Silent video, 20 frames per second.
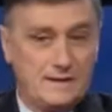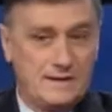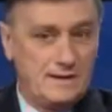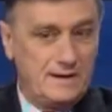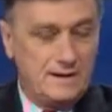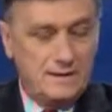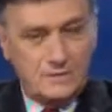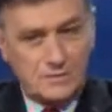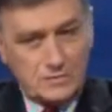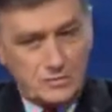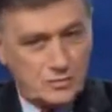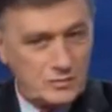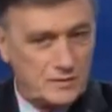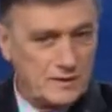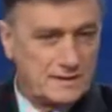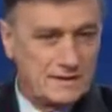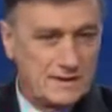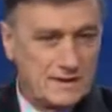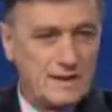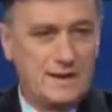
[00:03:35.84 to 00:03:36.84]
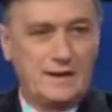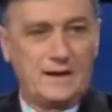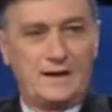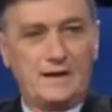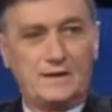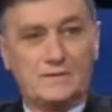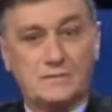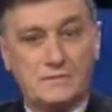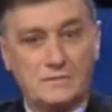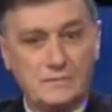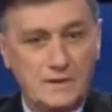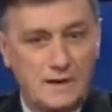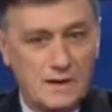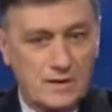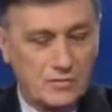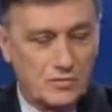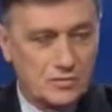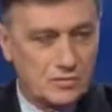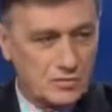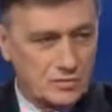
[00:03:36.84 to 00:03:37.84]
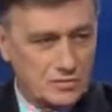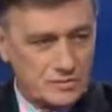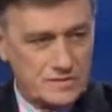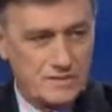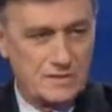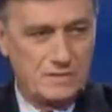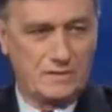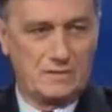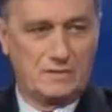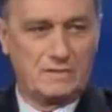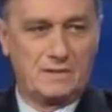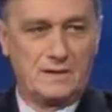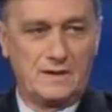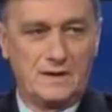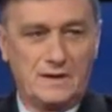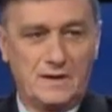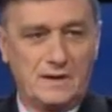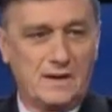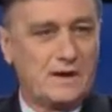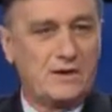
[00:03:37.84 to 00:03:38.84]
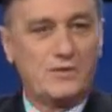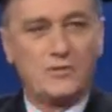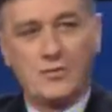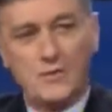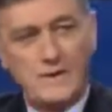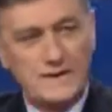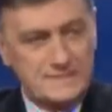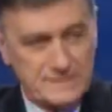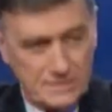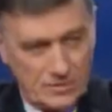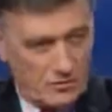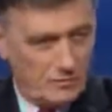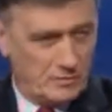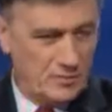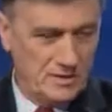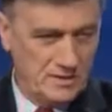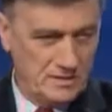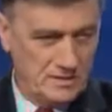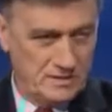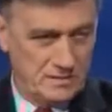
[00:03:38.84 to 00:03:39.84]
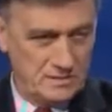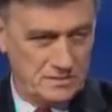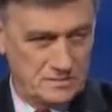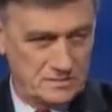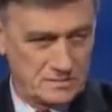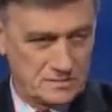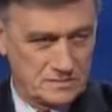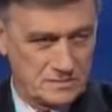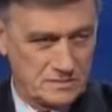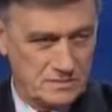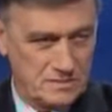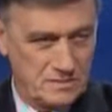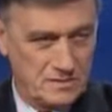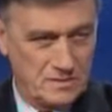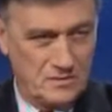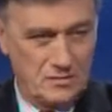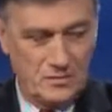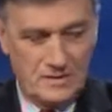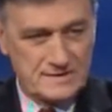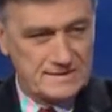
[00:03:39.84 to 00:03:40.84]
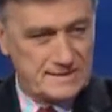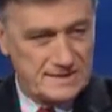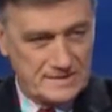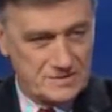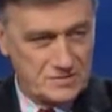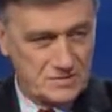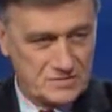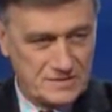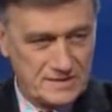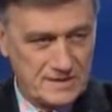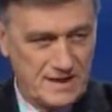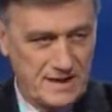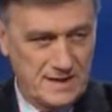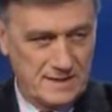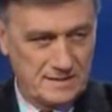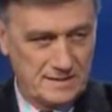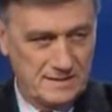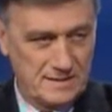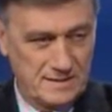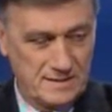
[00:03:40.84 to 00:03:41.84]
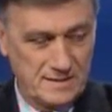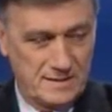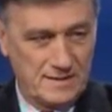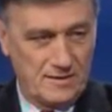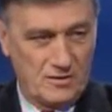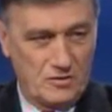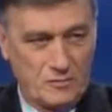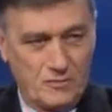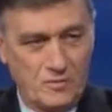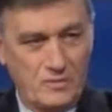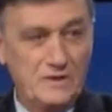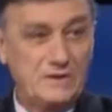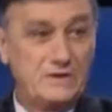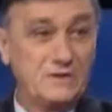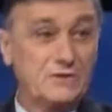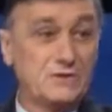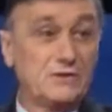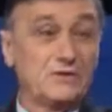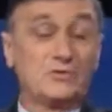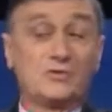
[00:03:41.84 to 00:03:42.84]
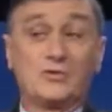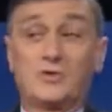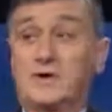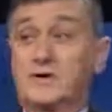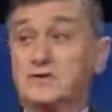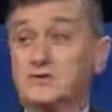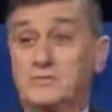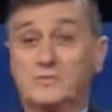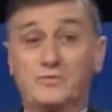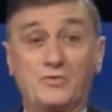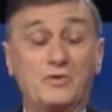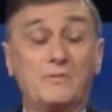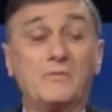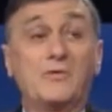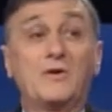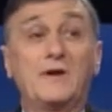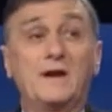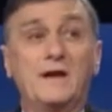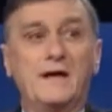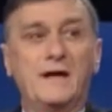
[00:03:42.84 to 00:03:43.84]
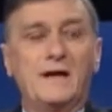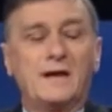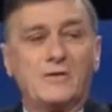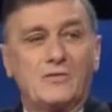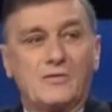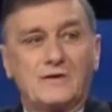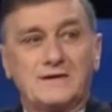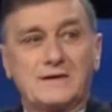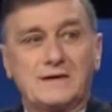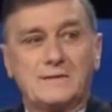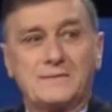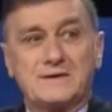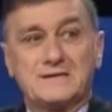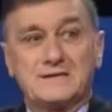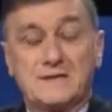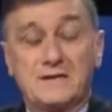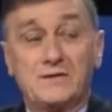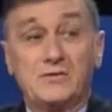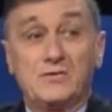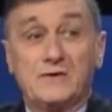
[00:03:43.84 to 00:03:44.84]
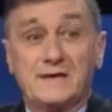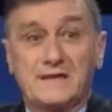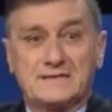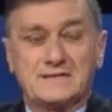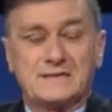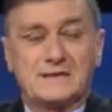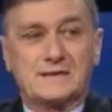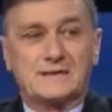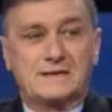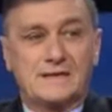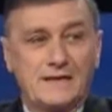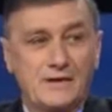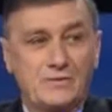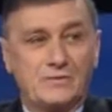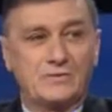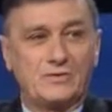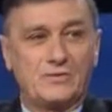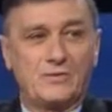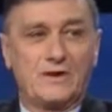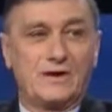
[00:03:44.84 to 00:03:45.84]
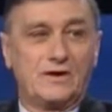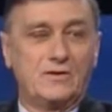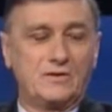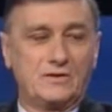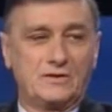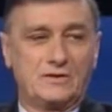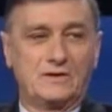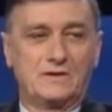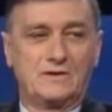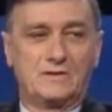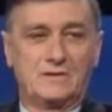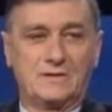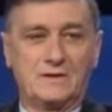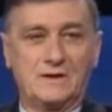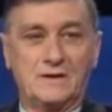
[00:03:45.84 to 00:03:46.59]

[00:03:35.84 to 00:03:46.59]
Esto es toda una tarea, es toda una construcción, que no lo hacen los políticos, lo hace la sociedad. Los políticos en todo caso podemos leer lo que está pasando y acertar en nuestro diagnóstico.